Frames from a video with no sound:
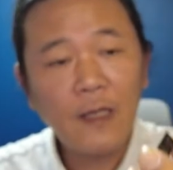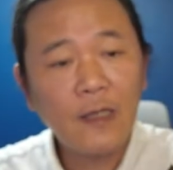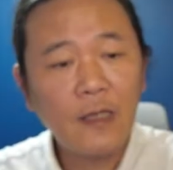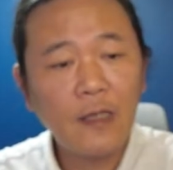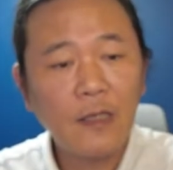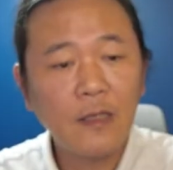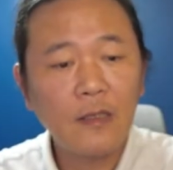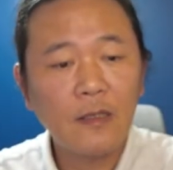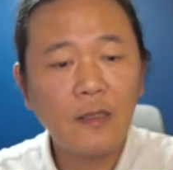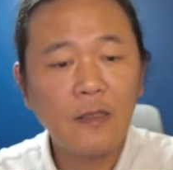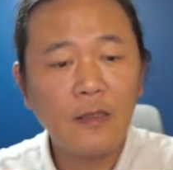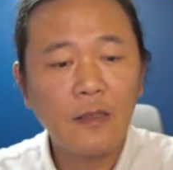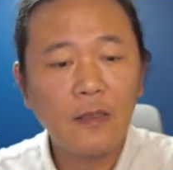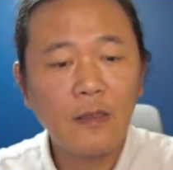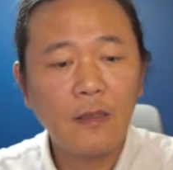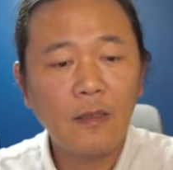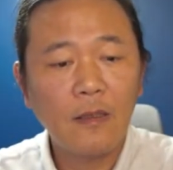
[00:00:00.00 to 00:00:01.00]
이
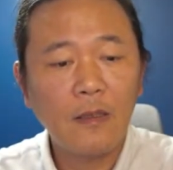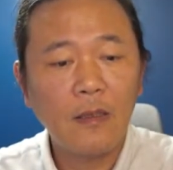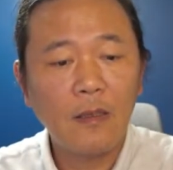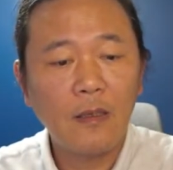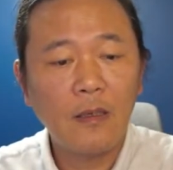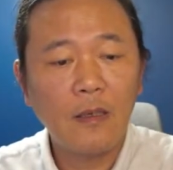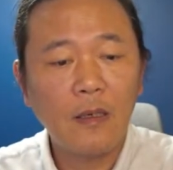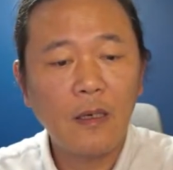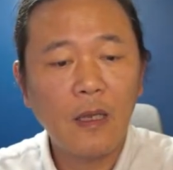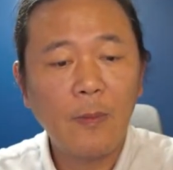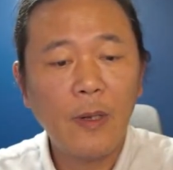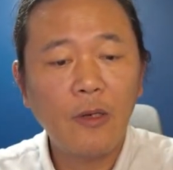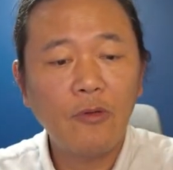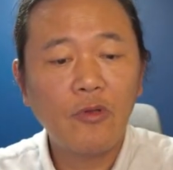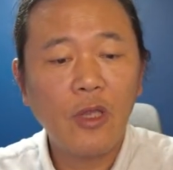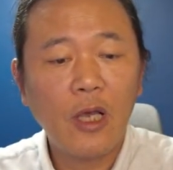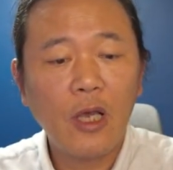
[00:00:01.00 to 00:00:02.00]

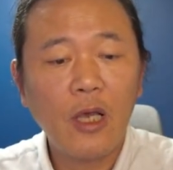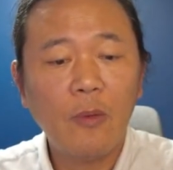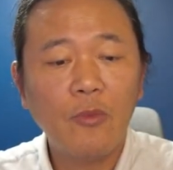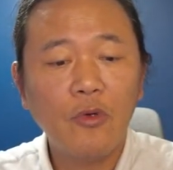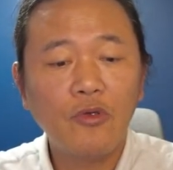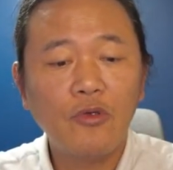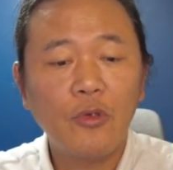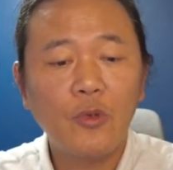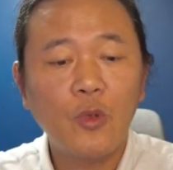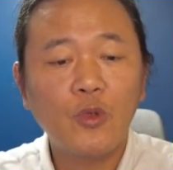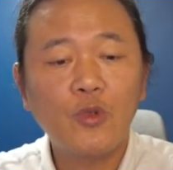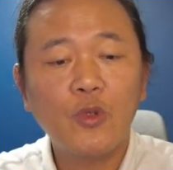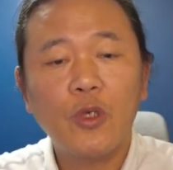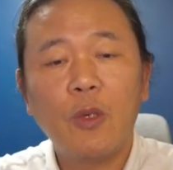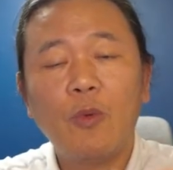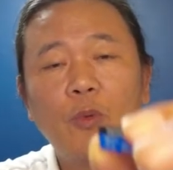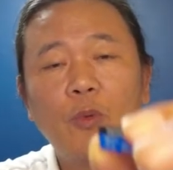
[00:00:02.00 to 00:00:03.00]
레벨로다가 뭐 이쪽에